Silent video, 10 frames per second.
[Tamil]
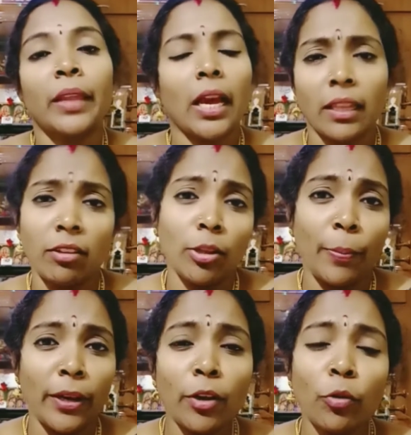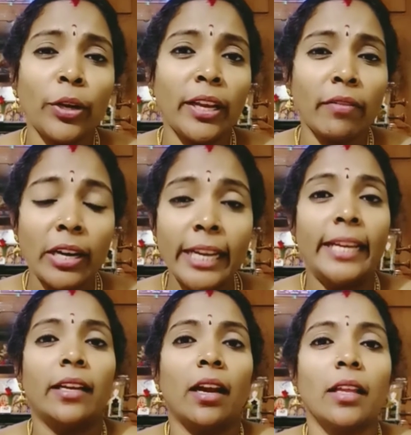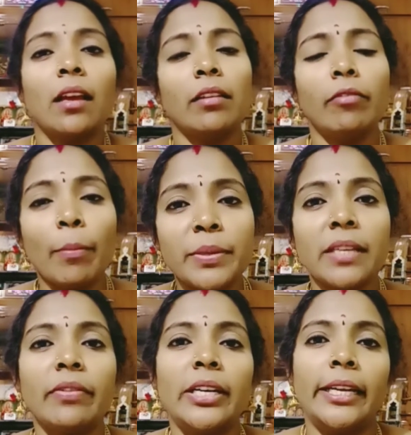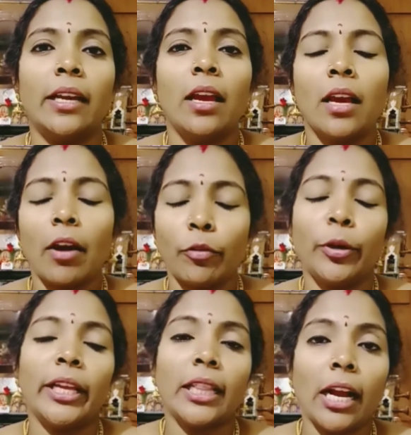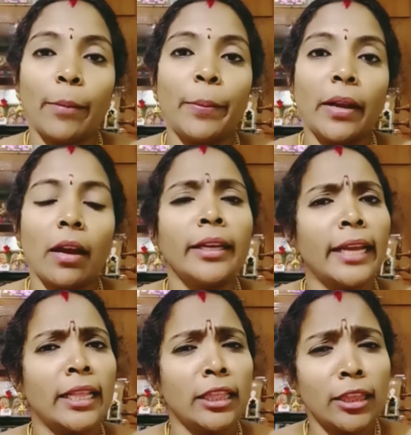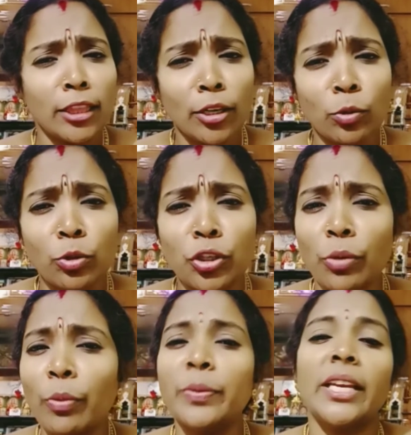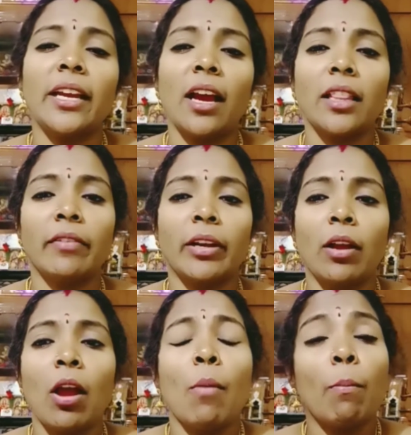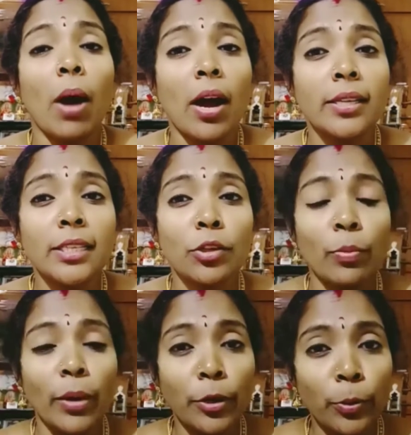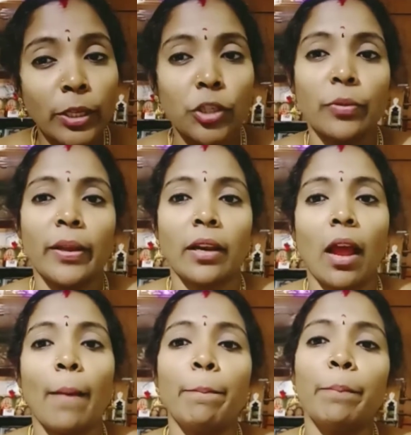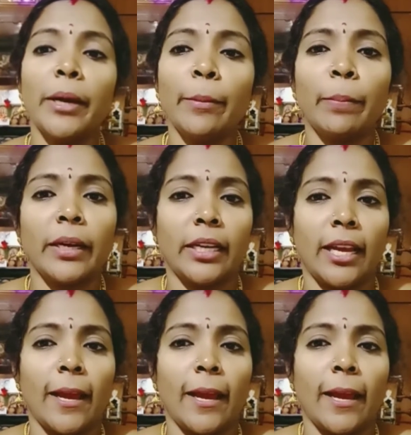அதாவது இந்த பெண்ணினுடைய வழி அதாவது வம்ச வழி அவருடைய தகப்பனார் எந்த குற்றமும் செய்யாதவர் மாசு மறுவற்றவர் அப்படிப்பட்ட